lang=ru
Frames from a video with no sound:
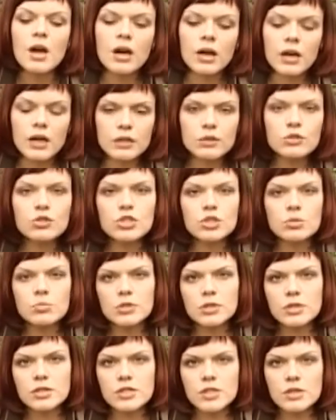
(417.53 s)
хорош
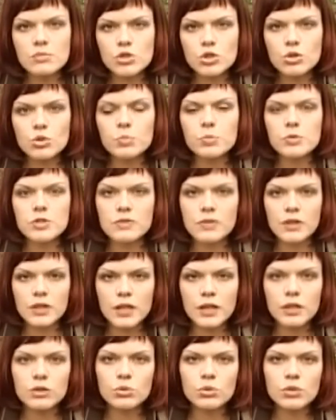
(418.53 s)
именно тем, что
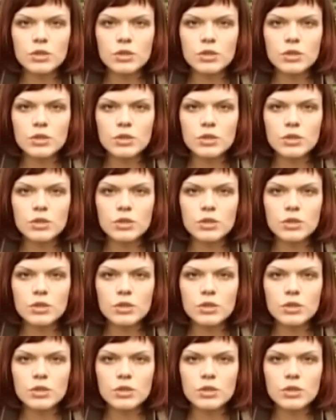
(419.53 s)
позволяет